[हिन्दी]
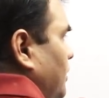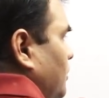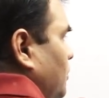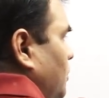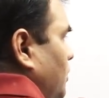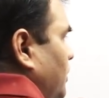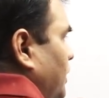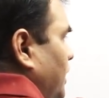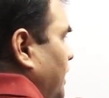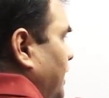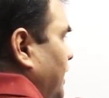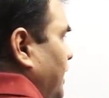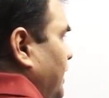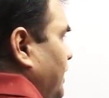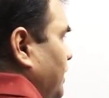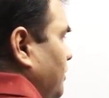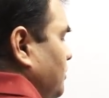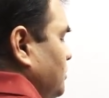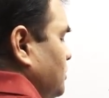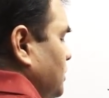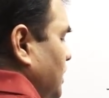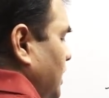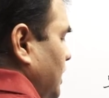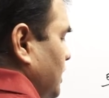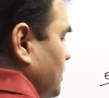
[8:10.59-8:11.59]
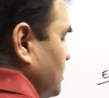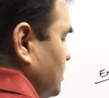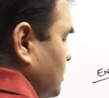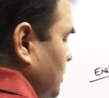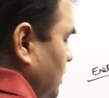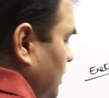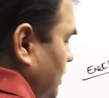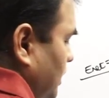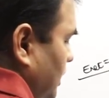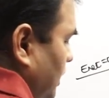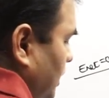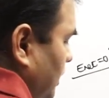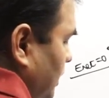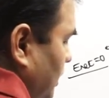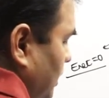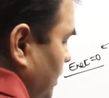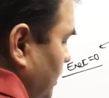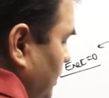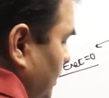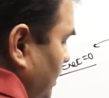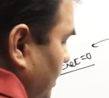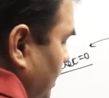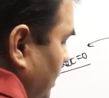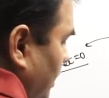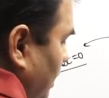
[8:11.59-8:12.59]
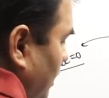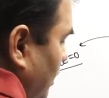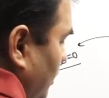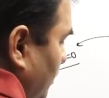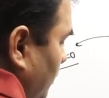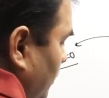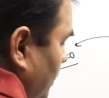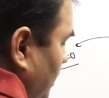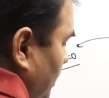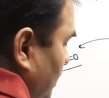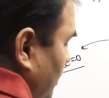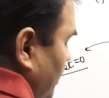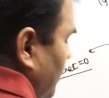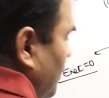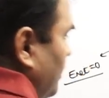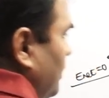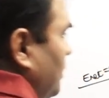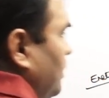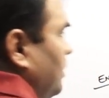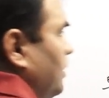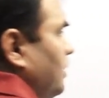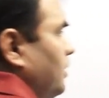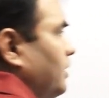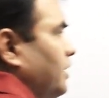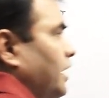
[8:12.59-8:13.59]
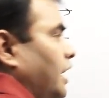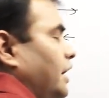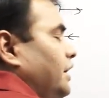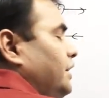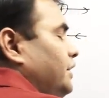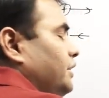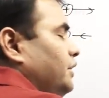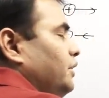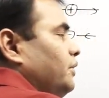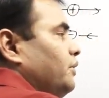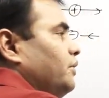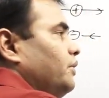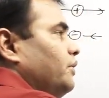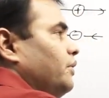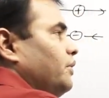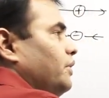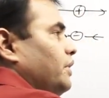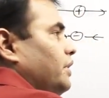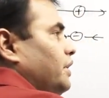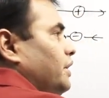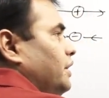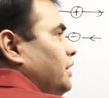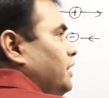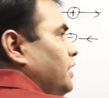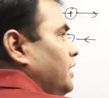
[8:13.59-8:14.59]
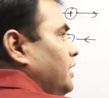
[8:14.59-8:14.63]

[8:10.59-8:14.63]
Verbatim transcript: तो नेगेटिव चार्ज के कारण ये कहाँ होगी राइट की ओर होगी